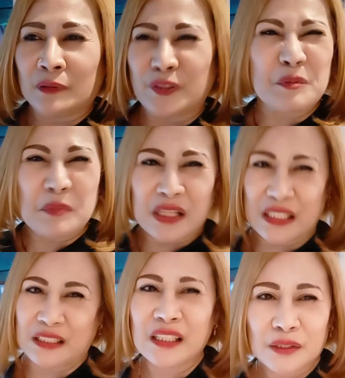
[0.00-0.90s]
yung
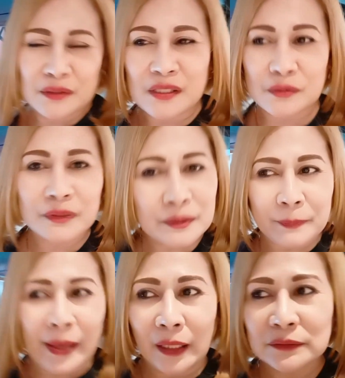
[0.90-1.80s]
market ngayon is really
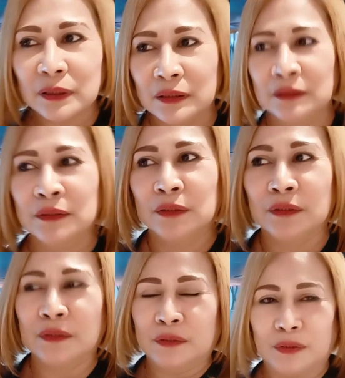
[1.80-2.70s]
bad.
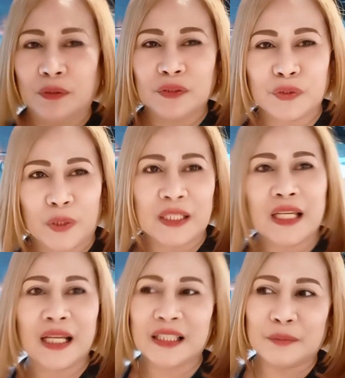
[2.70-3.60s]
No? So,
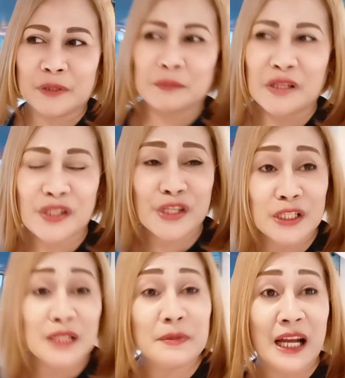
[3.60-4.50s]
kailangan naming mag-share
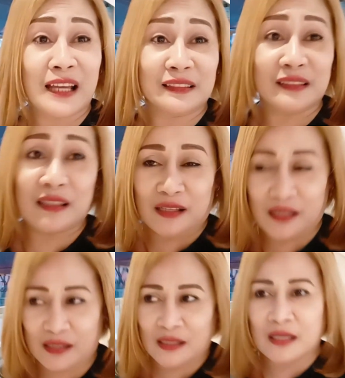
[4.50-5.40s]
ng mga
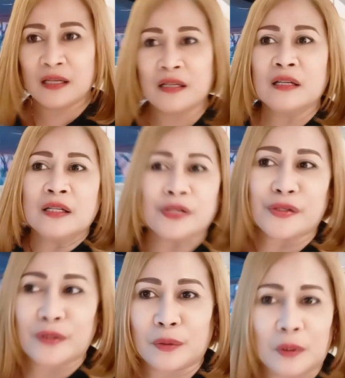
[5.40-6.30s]
ideas.
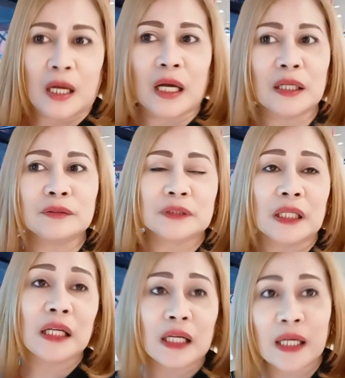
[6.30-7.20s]
So, uh, ganun
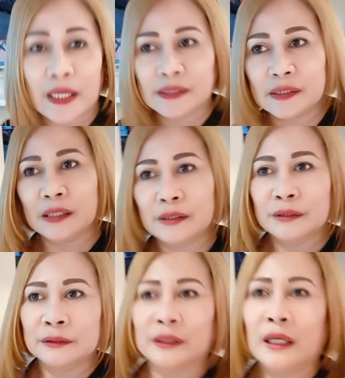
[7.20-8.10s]
talaga guys.
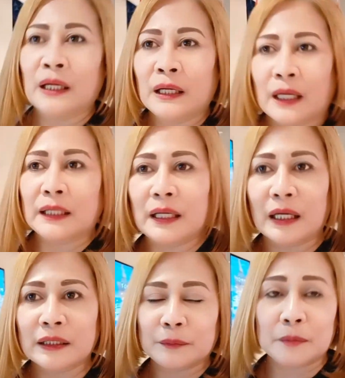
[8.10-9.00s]

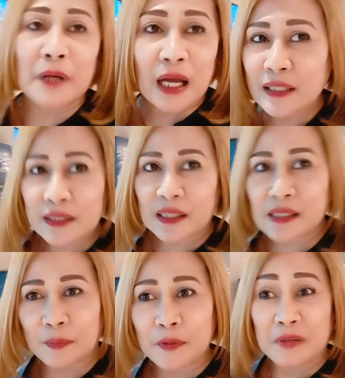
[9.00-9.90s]
Kailangan namin mag-adjust
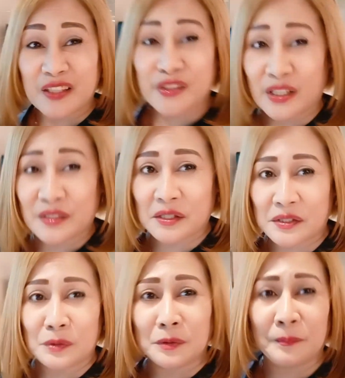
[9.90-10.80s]
sa aming mga charges.
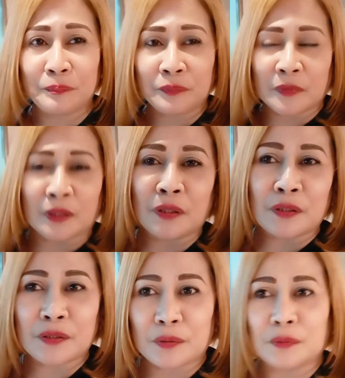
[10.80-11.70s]
No?
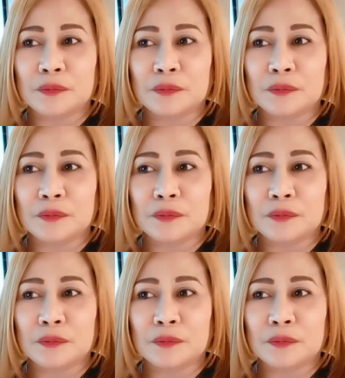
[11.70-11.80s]
So,